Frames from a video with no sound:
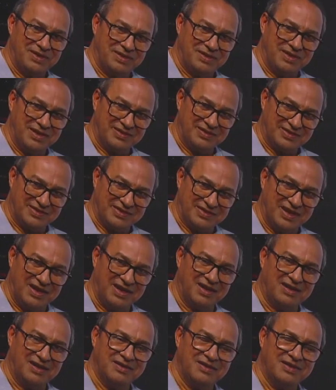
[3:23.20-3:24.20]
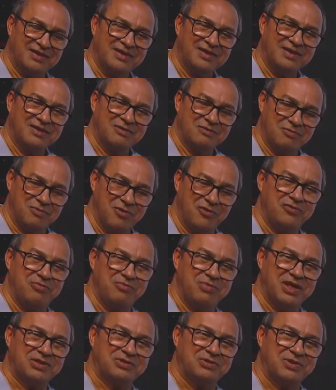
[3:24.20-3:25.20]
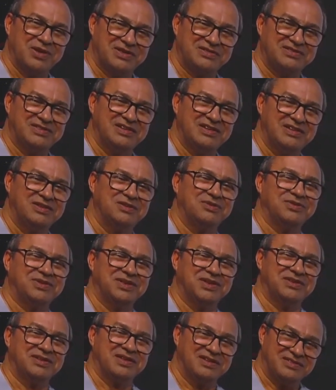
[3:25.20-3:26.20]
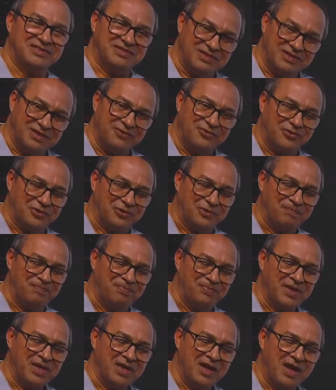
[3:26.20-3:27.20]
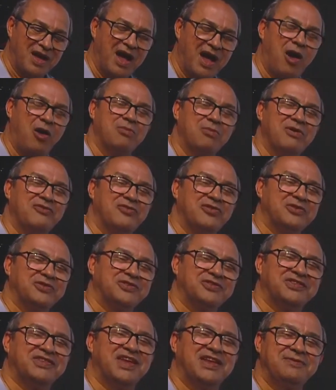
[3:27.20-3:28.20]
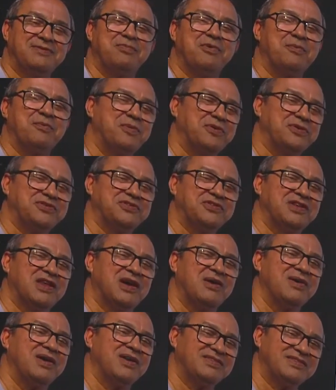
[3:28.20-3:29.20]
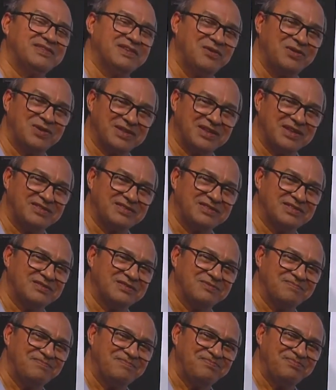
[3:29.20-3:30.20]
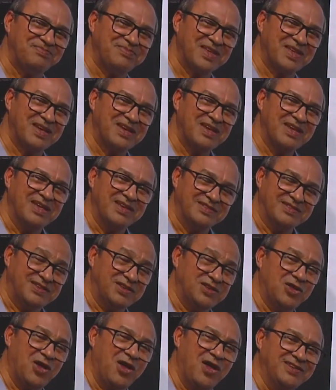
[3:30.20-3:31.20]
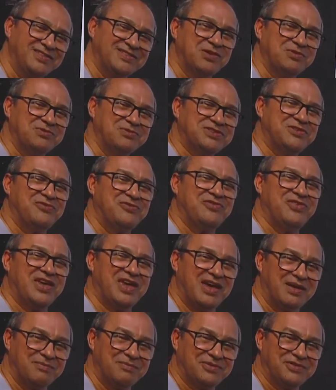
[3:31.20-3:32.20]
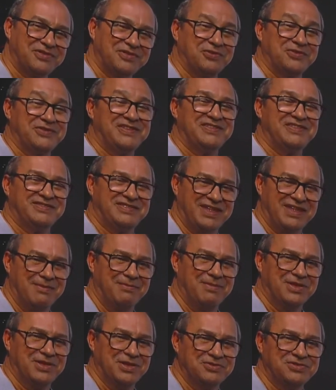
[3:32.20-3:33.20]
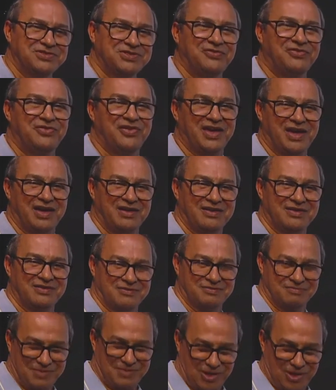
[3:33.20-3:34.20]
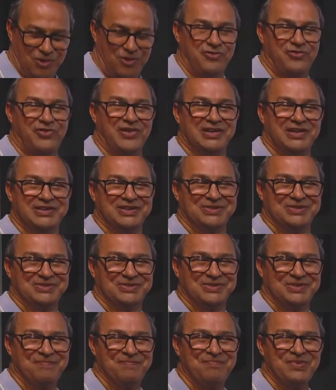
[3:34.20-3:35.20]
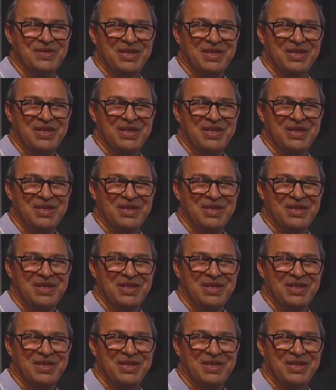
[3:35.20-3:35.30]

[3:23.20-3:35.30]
e descer um movimento retilíneo alternativo a uma velocidade proporcional a esta rotação. Se nós não tivermos, se o sistema não tiver, melhor falando,